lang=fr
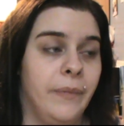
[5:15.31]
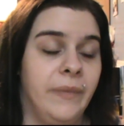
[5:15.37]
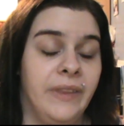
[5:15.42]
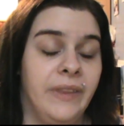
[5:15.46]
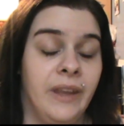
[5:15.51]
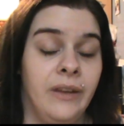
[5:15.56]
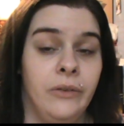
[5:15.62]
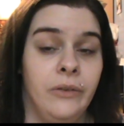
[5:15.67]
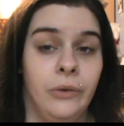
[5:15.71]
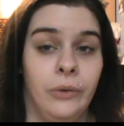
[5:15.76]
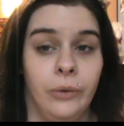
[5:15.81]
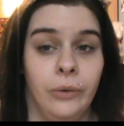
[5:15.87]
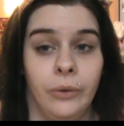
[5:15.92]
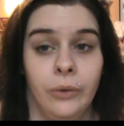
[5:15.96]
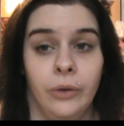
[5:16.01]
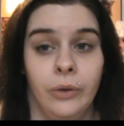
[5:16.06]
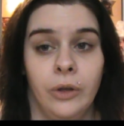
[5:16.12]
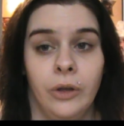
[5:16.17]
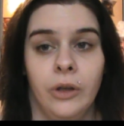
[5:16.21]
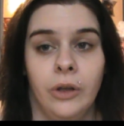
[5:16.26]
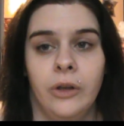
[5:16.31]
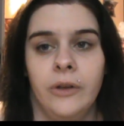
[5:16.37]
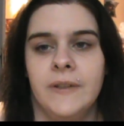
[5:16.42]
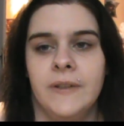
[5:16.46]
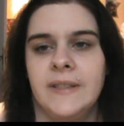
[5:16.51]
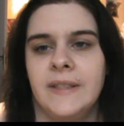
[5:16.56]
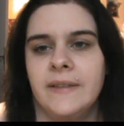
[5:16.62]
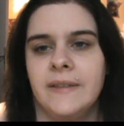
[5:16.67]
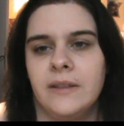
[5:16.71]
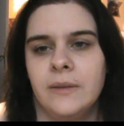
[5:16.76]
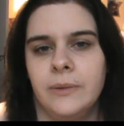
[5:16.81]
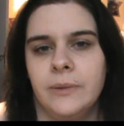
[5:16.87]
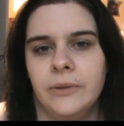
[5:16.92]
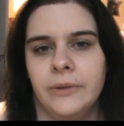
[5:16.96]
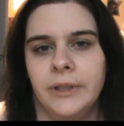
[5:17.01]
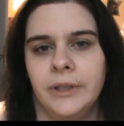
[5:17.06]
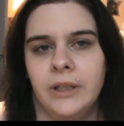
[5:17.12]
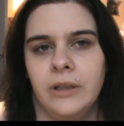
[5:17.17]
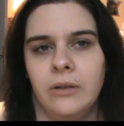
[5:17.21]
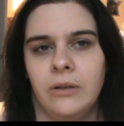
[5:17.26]
Peut-être euh, c'est
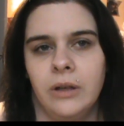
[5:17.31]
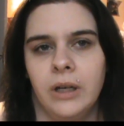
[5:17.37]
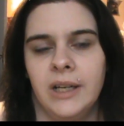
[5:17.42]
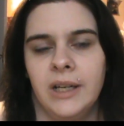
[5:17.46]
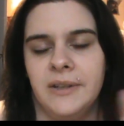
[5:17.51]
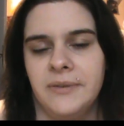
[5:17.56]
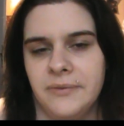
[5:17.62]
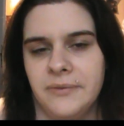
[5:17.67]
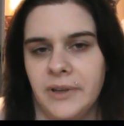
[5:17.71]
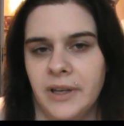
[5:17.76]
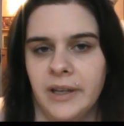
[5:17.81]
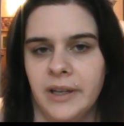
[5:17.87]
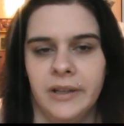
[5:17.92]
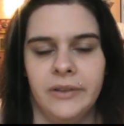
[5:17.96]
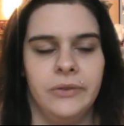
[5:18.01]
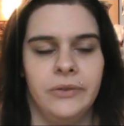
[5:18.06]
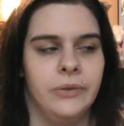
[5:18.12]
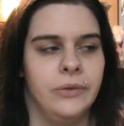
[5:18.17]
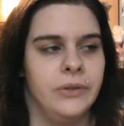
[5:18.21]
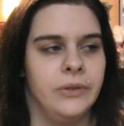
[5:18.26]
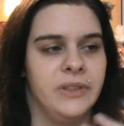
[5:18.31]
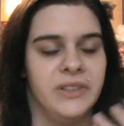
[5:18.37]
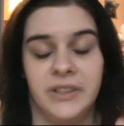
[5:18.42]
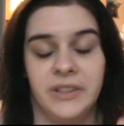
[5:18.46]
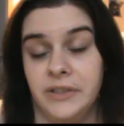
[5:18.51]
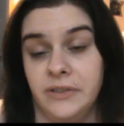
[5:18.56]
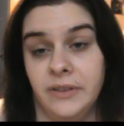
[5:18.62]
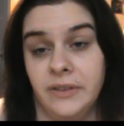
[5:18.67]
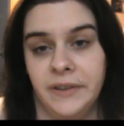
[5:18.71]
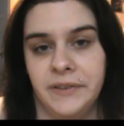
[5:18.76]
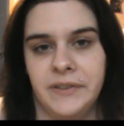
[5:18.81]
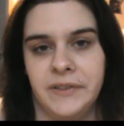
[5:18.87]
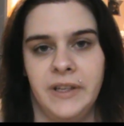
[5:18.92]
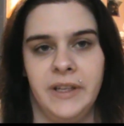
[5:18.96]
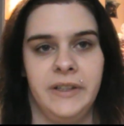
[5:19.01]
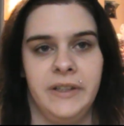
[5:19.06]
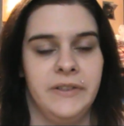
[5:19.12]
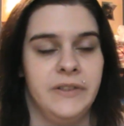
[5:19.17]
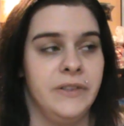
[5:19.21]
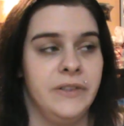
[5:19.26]
exceptionnel quoi, les fêtes, les
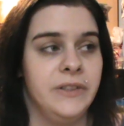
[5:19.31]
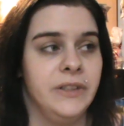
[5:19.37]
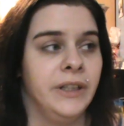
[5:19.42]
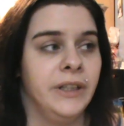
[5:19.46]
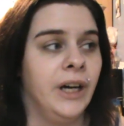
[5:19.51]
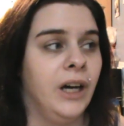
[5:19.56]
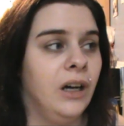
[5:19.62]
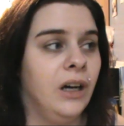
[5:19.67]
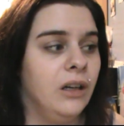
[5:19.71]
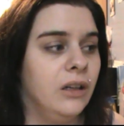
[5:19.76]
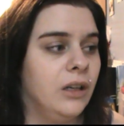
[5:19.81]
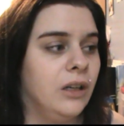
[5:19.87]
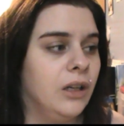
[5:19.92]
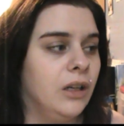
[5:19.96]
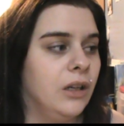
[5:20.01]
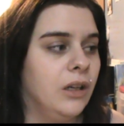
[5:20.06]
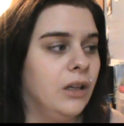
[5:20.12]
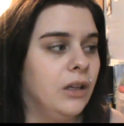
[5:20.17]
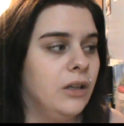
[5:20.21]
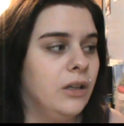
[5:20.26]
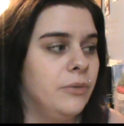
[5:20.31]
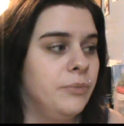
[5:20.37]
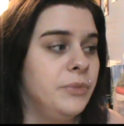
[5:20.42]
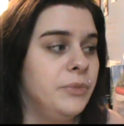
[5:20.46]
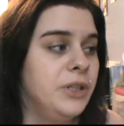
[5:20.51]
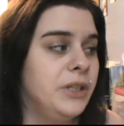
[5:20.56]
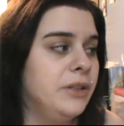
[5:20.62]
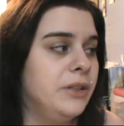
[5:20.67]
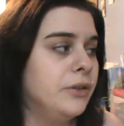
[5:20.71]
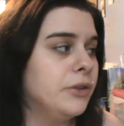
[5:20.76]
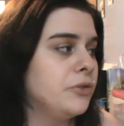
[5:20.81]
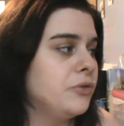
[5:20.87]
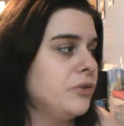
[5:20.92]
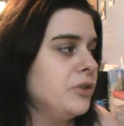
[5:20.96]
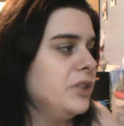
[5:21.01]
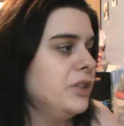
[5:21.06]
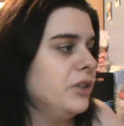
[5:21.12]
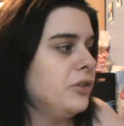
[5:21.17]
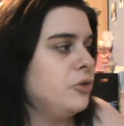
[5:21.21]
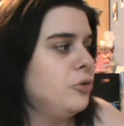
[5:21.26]
anniversaires, etc. Mais je veux
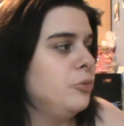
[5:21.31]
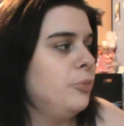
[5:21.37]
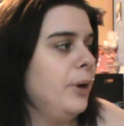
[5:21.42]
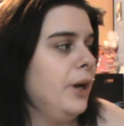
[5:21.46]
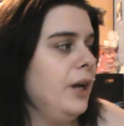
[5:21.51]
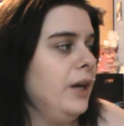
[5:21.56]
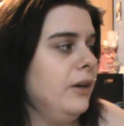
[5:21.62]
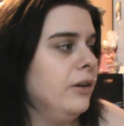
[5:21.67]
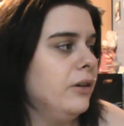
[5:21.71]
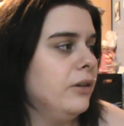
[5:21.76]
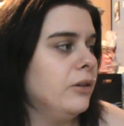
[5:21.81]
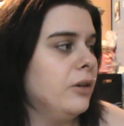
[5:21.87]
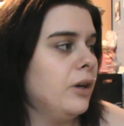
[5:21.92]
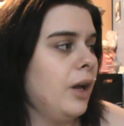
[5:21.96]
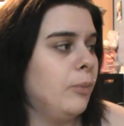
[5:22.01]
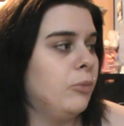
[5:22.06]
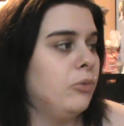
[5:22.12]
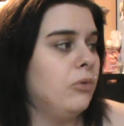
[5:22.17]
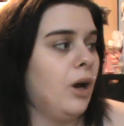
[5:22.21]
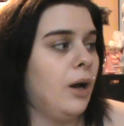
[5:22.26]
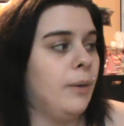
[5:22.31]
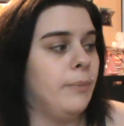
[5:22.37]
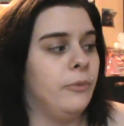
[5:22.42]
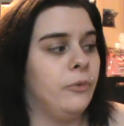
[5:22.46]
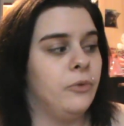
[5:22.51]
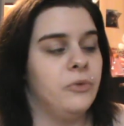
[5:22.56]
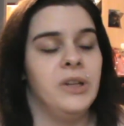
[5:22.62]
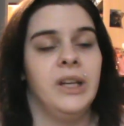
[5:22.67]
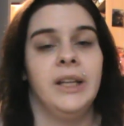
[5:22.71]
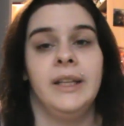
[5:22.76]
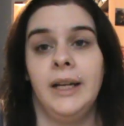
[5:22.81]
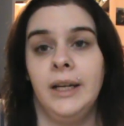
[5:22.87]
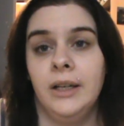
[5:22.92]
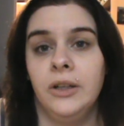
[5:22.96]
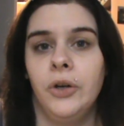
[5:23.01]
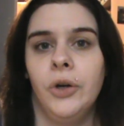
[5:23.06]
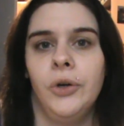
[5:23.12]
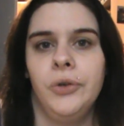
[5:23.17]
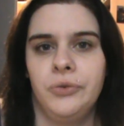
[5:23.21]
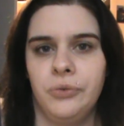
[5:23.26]
dire, je suis pas à boire mon verre
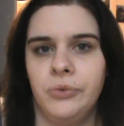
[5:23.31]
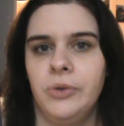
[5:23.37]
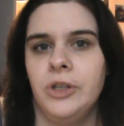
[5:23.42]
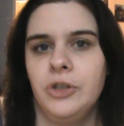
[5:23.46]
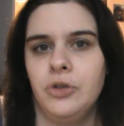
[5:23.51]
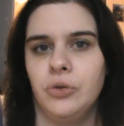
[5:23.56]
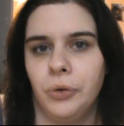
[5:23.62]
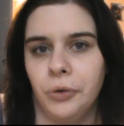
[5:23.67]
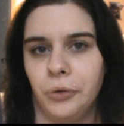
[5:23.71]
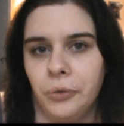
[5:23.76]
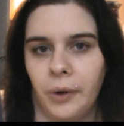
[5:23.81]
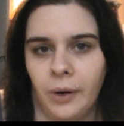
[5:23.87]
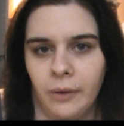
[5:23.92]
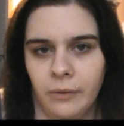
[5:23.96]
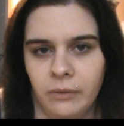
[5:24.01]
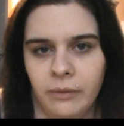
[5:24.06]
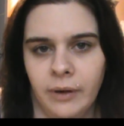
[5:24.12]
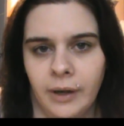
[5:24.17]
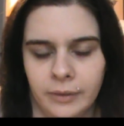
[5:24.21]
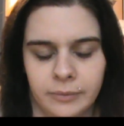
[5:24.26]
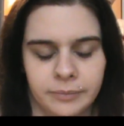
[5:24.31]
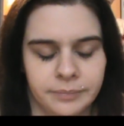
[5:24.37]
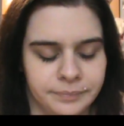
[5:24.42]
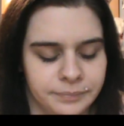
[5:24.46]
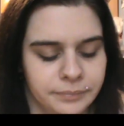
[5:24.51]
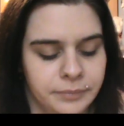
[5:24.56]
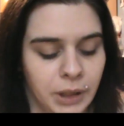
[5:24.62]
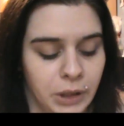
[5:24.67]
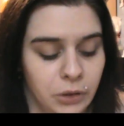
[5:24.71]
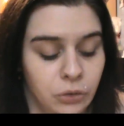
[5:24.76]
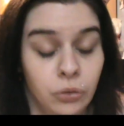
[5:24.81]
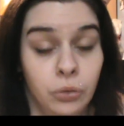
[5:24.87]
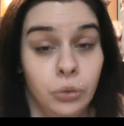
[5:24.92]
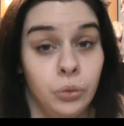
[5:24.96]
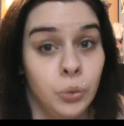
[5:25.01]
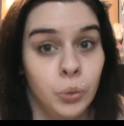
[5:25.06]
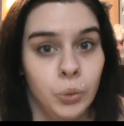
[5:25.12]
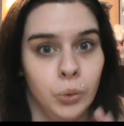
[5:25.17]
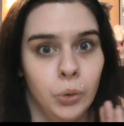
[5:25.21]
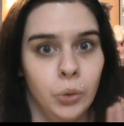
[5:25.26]
d'alcool tous les jours quoi. Voilà, pas du
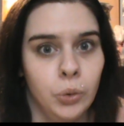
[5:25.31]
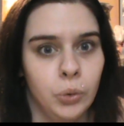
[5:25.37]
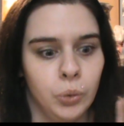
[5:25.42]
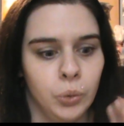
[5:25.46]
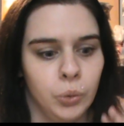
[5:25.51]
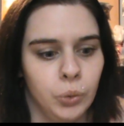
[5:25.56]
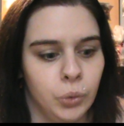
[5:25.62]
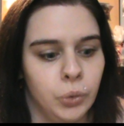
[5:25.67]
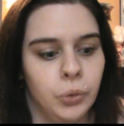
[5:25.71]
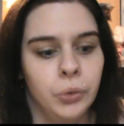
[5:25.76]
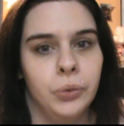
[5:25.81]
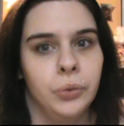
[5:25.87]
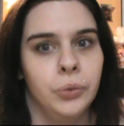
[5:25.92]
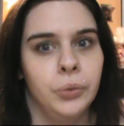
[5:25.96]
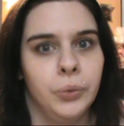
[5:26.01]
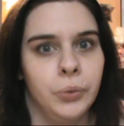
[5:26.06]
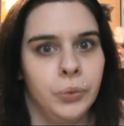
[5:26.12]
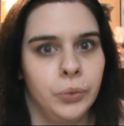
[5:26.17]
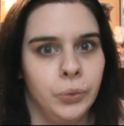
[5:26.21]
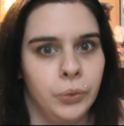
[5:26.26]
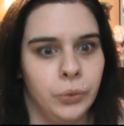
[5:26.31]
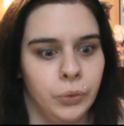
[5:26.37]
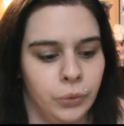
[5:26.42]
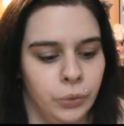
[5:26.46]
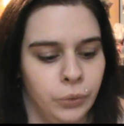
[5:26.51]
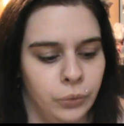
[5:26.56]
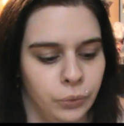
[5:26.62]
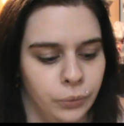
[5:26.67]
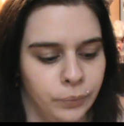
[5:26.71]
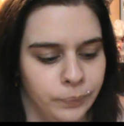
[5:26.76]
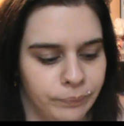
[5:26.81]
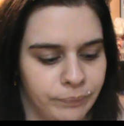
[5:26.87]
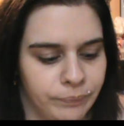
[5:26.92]
tout, du tout, du tout, du tout.